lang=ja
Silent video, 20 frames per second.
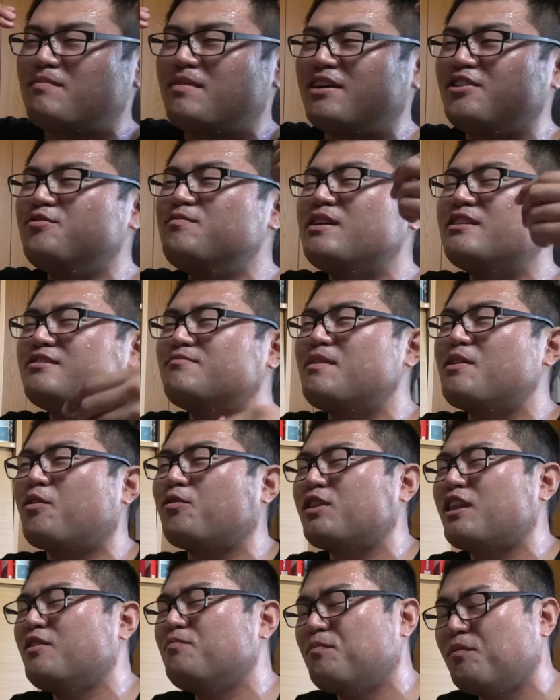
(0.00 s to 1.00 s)
ま夢詰め
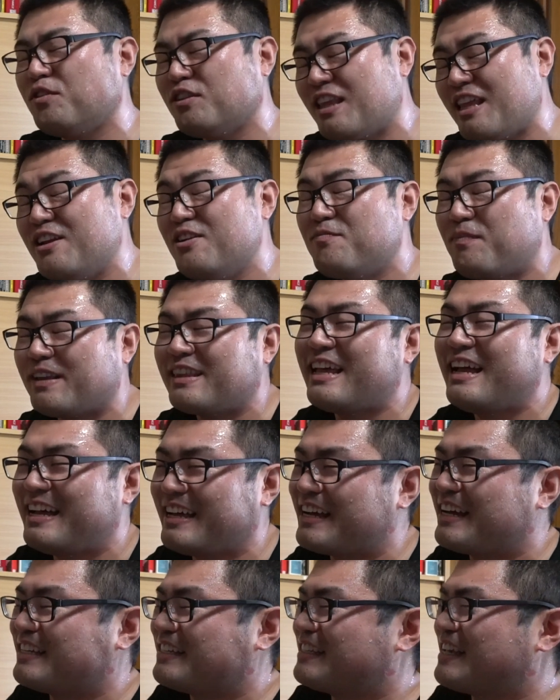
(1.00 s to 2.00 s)
こて、持てる
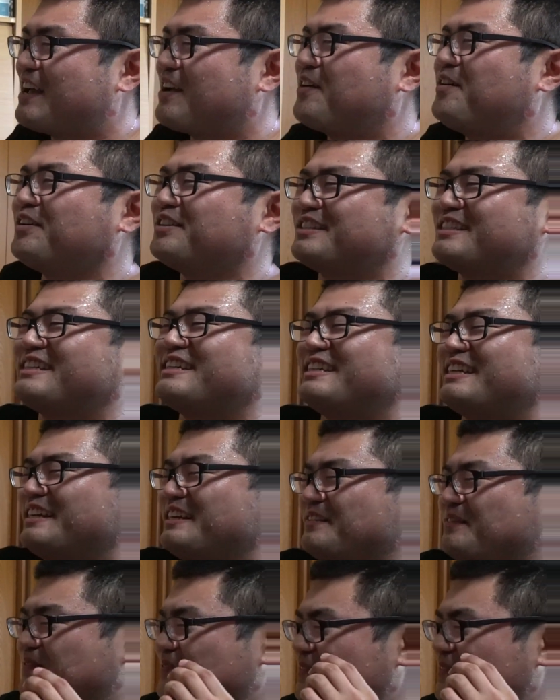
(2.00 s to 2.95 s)
パターンが結構好きで。